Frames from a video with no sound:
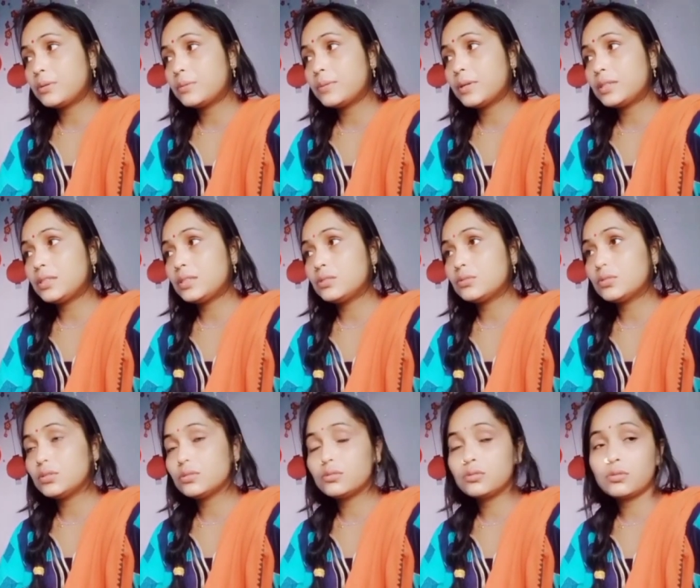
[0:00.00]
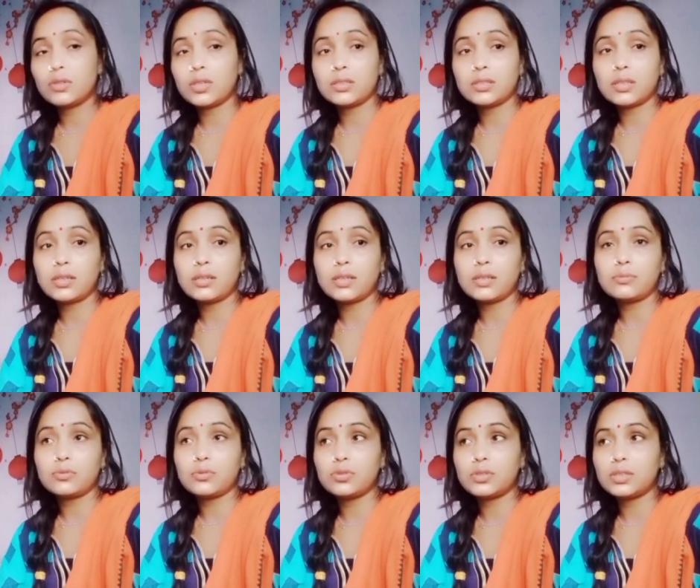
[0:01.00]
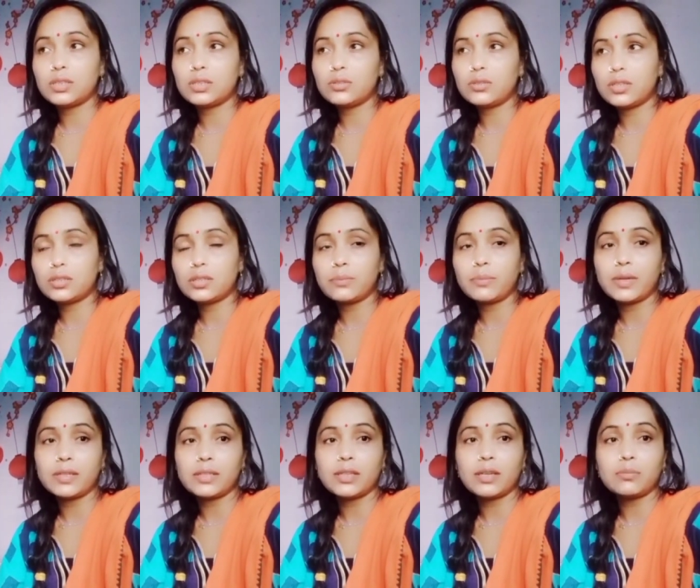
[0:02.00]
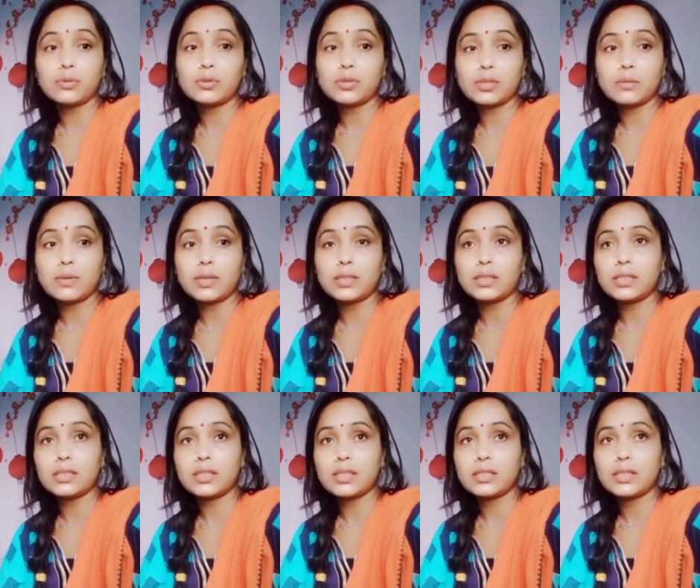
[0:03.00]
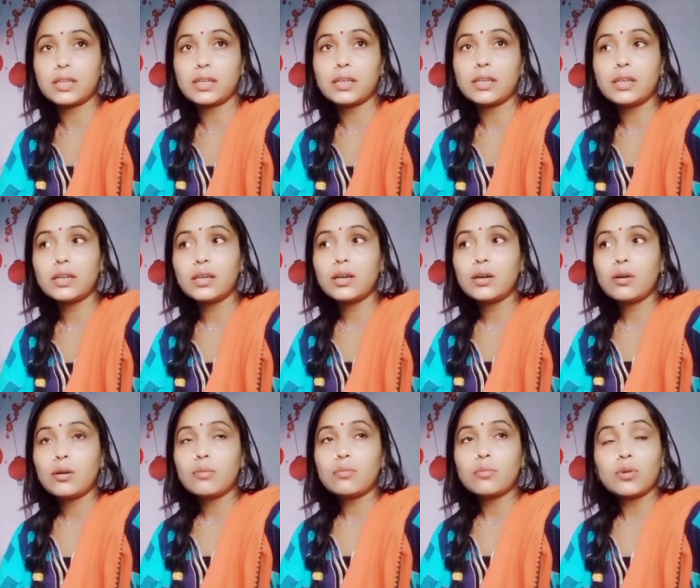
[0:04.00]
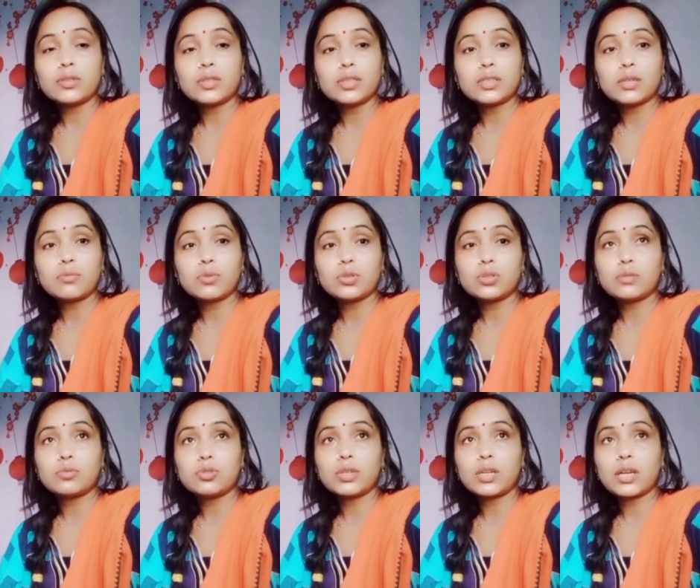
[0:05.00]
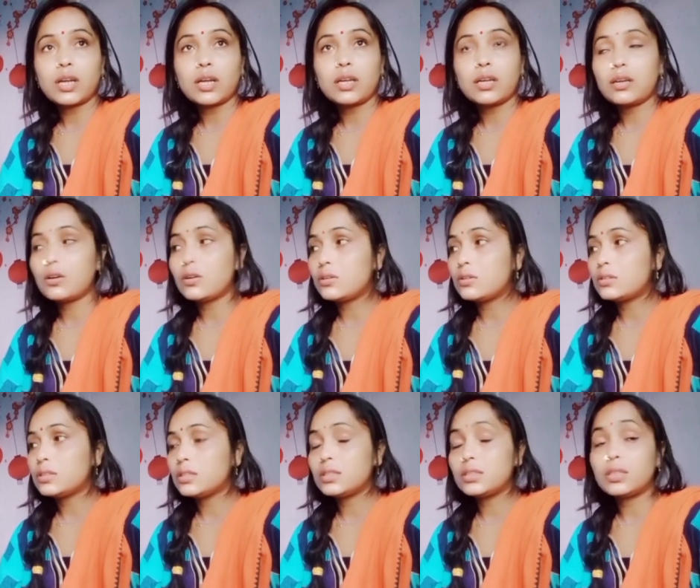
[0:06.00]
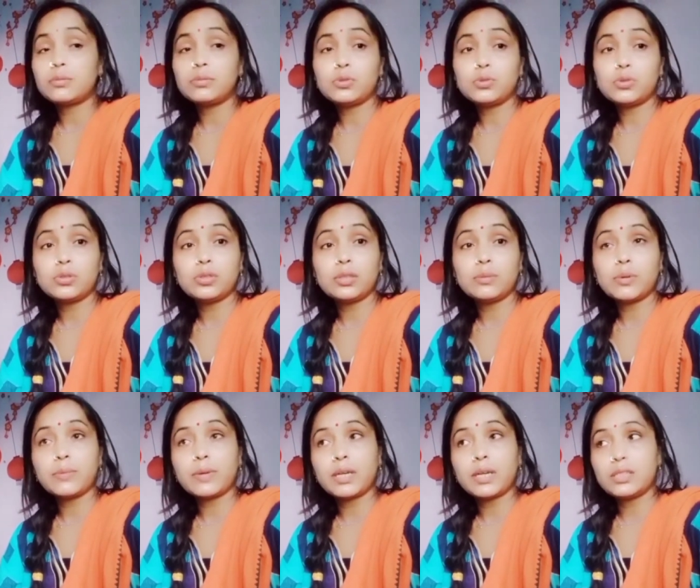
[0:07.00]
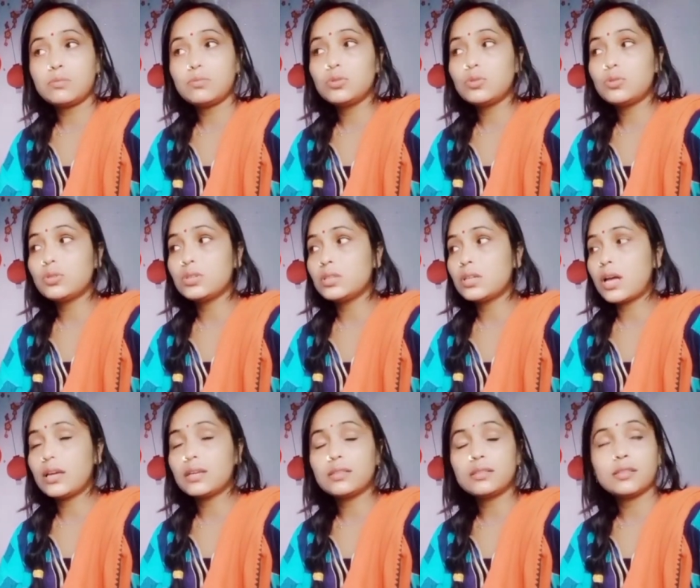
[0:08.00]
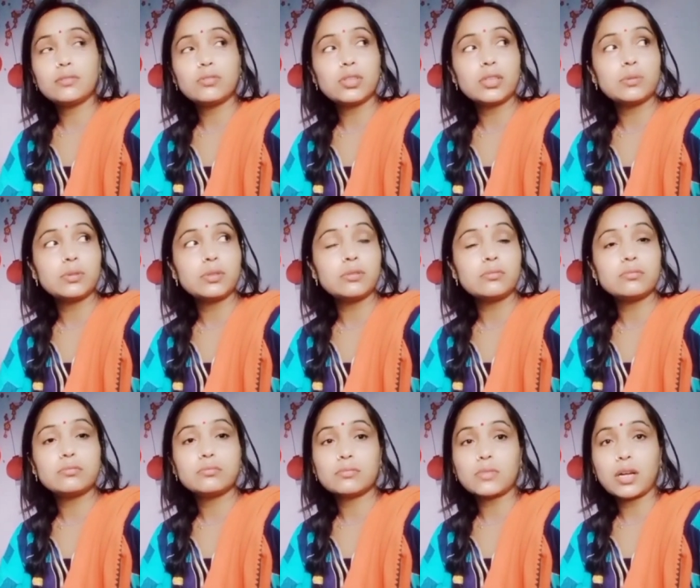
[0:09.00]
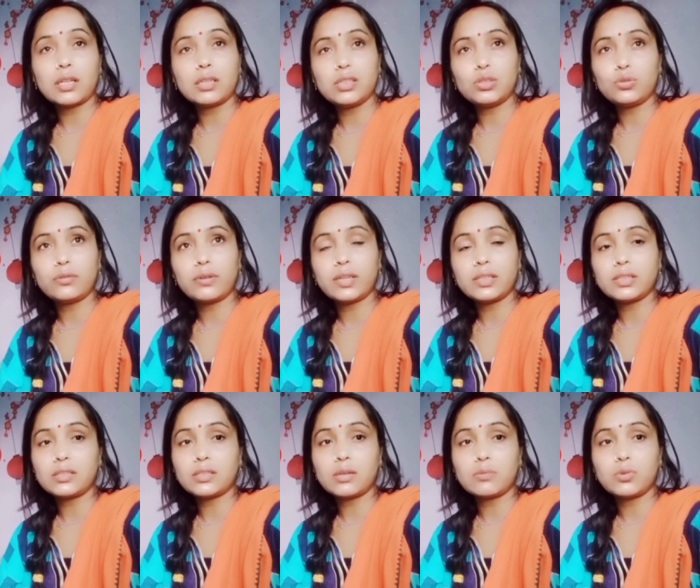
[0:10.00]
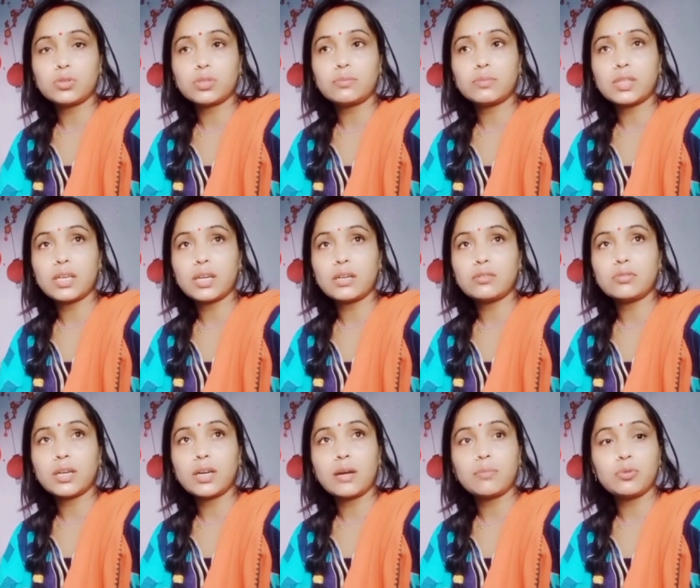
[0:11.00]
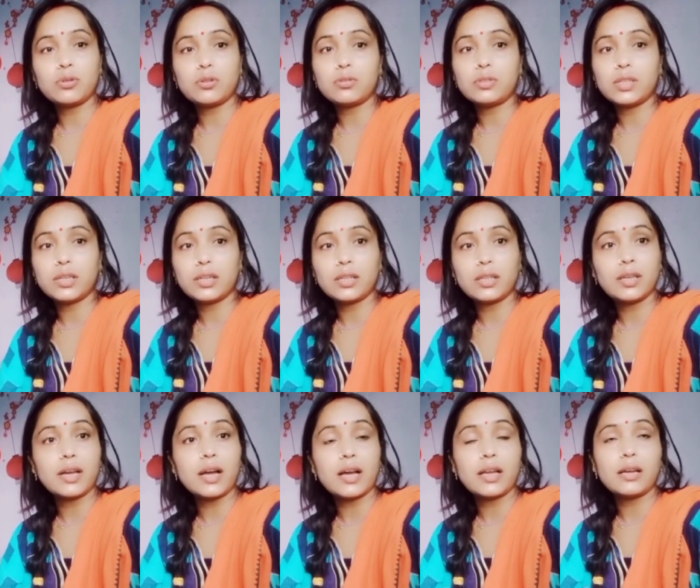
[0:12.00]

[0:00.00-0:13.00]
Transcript: को पता होगा तो मैं बता दूं कि पायल फिर से माँ बनने वाली है और वो डॉक्टर से दिखाने गई थी आज के ही वीडियो में मैंने देखा तो मैं सोची कि चलो मैं भी